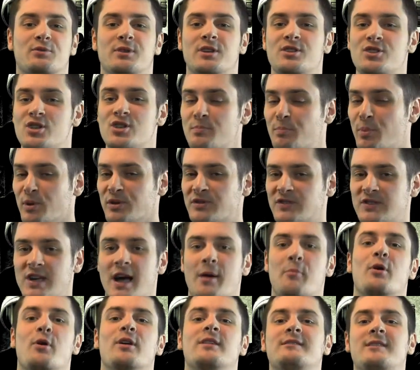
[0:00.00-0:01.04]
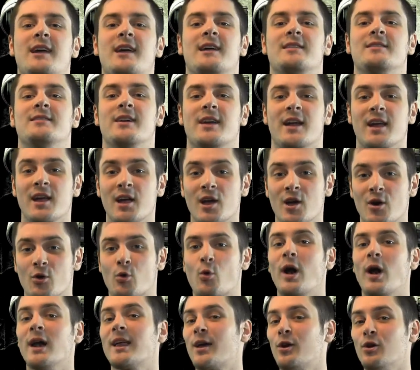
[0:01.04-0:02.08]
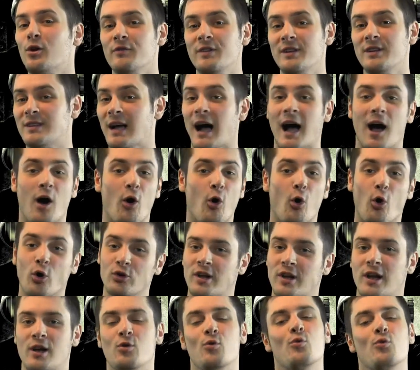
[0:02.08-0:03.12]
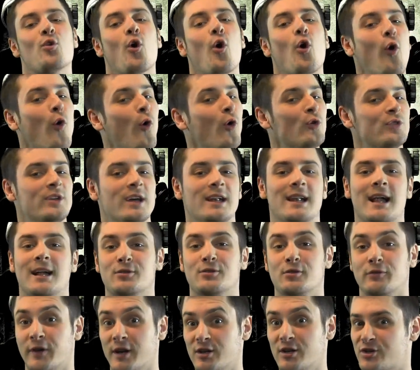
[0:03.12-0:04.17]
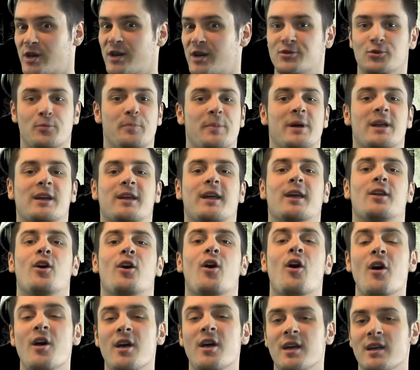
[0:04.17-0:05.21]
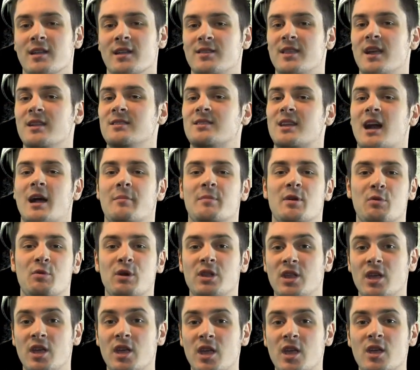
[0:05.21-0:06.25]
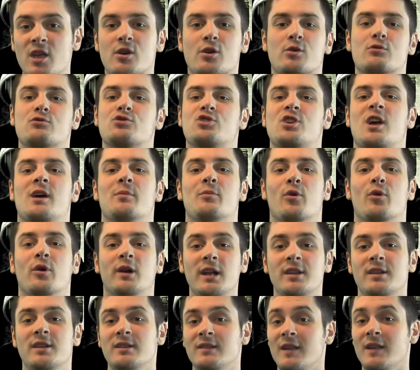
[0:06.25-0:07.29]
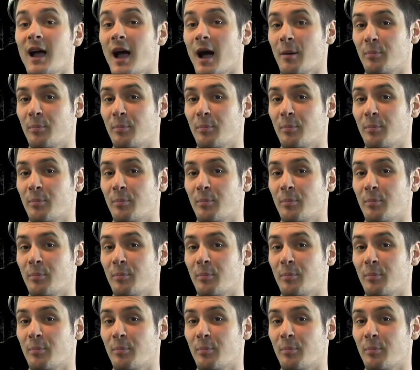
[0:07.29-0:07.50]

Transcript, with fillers: quindi ci possiamo attendere qualche novità o dell'uno o dell'altro franchise o perché no di entrambi, quindi incrociamo le dita,